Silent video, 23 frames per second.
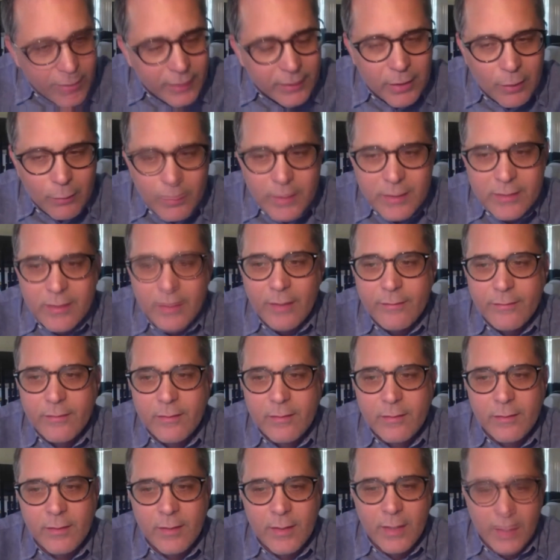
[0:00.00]
activistas
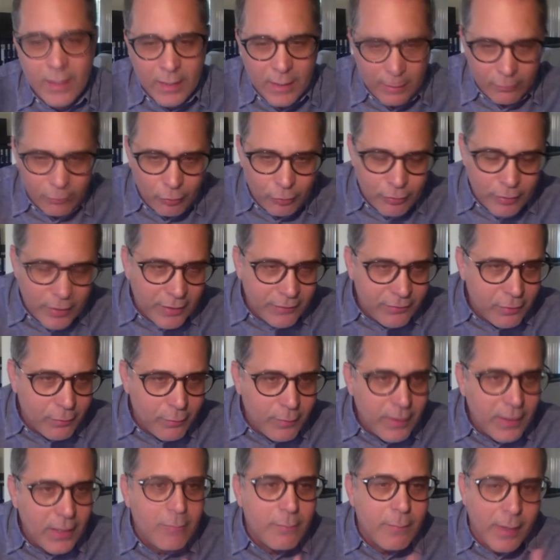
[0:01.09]
de la sociedad
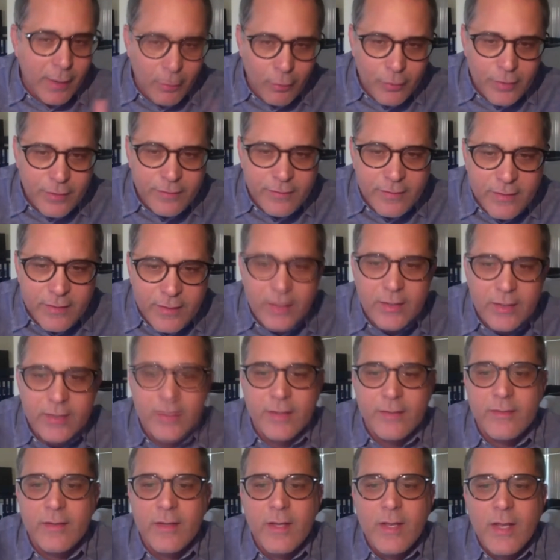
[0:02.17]
civil, varios
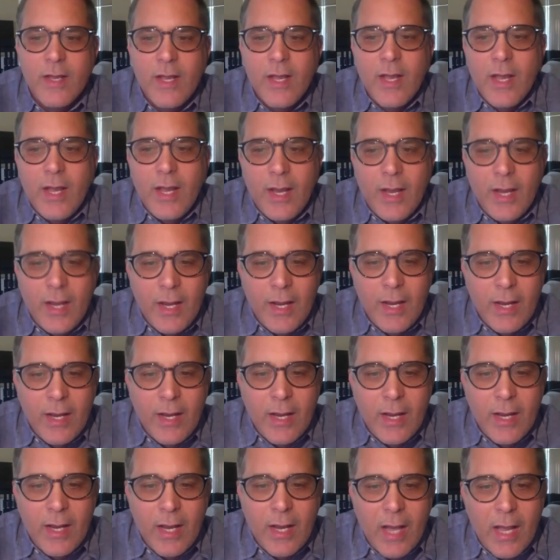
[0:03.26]
disidentes, eh,
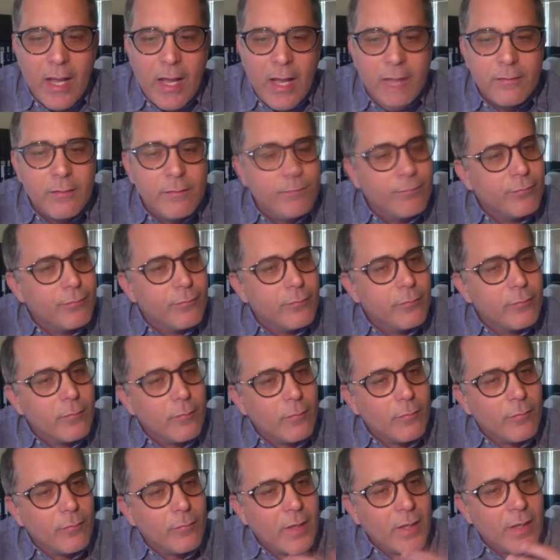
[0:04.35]
han,
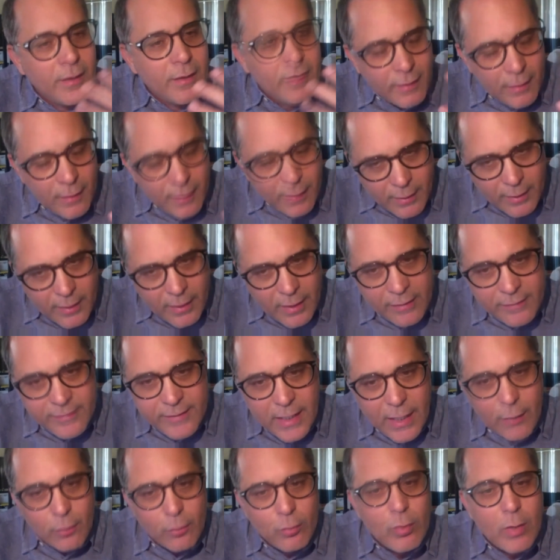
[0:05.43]
eh,
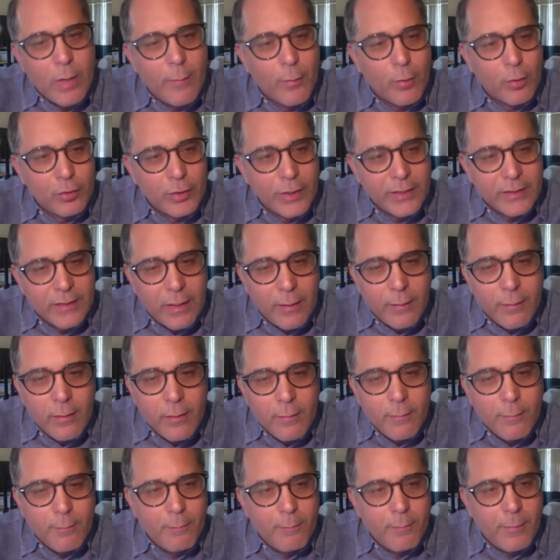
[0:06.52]
lanzaron una protesta
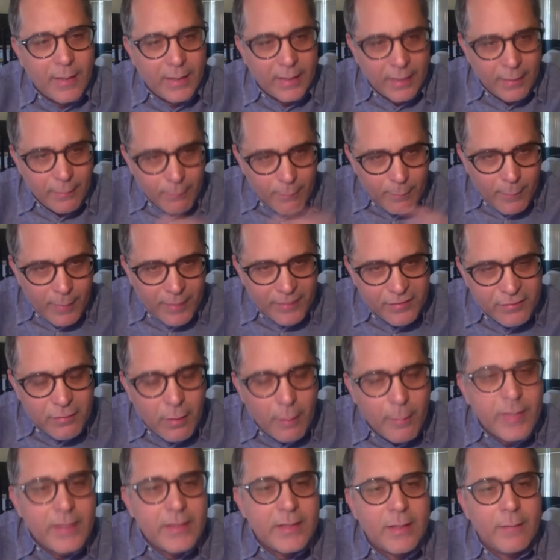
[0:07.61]
para que
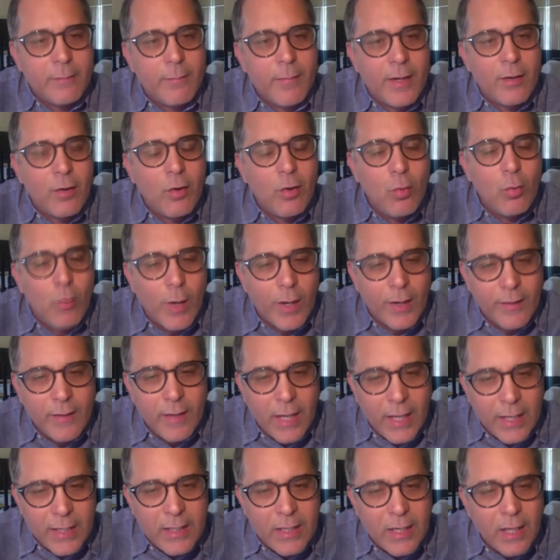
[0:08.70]
masivamente en varios lugares de
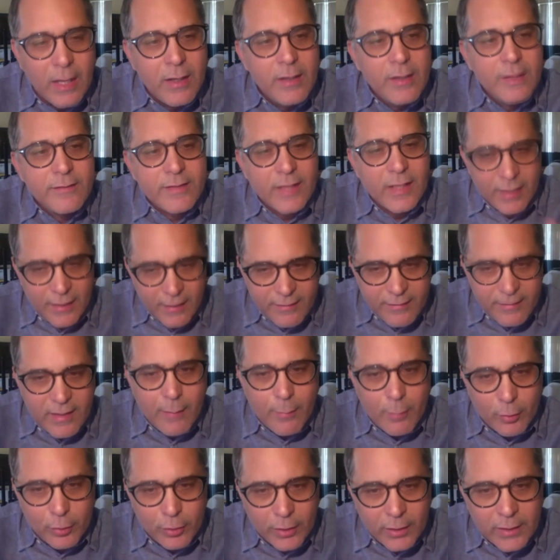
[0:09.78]
la isla saliesen a
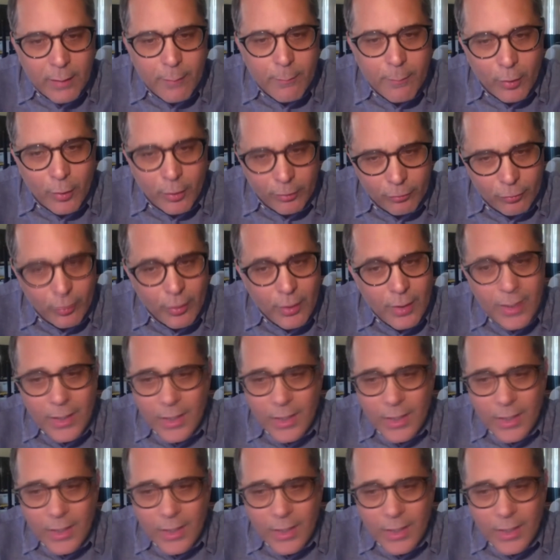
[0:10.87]
protestar por eso.